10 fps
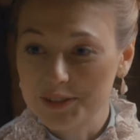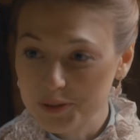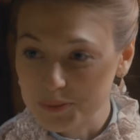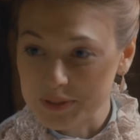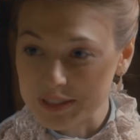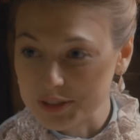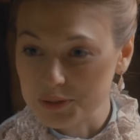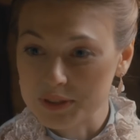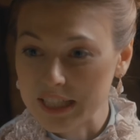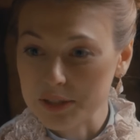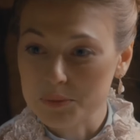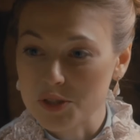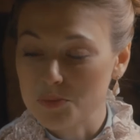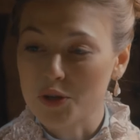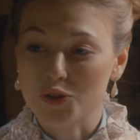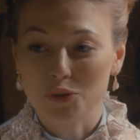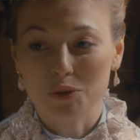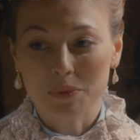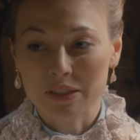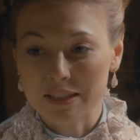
Diyorum ki hünkârımız meşgul bir